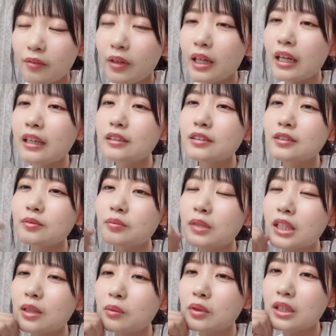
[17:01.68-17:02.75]
わかる
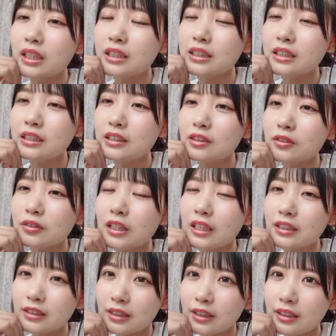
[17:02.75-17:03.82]
ミキもね心臓
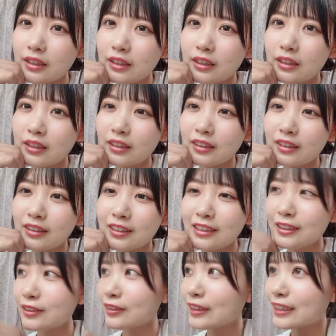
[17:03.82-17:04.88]
大好き
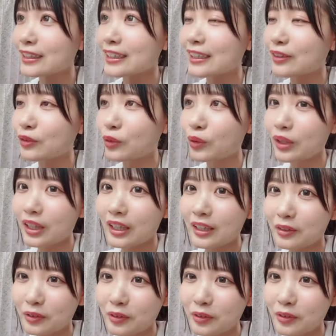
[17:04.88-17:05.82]
心臓大好きだと語弊あ